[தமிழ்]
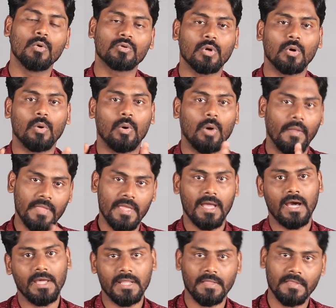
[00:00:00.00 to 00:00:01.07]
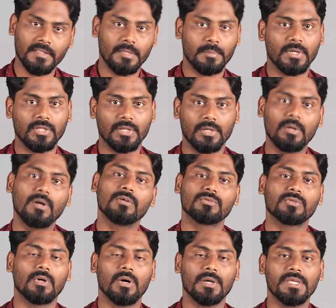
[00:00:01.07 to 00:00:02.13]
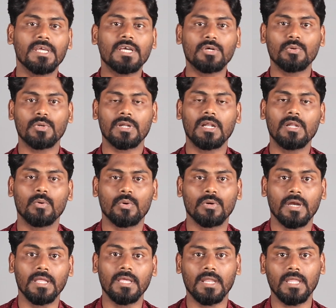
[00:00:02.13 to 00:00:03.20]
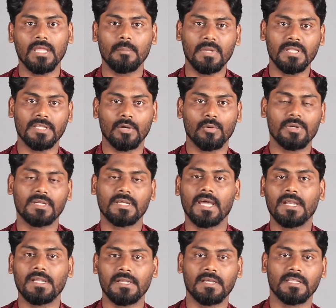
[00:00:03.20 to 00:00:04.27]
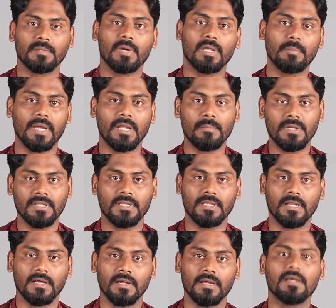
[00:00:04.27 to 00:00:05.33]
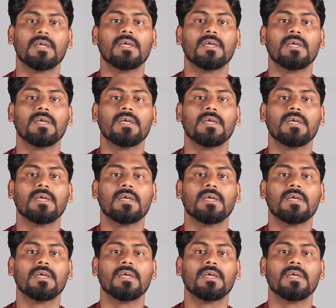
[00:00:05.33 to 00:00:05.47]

ஸோ அதே ஆர்யா தான் இந்த படத்துலையும் ஸோ இயக்குநர்கள் ஒரு நடிகரை எப்படி தங்களுடைய கேரக்டருக்கு ஏற்ற மாதிரி பயன்படுத்திக்கிறாங்க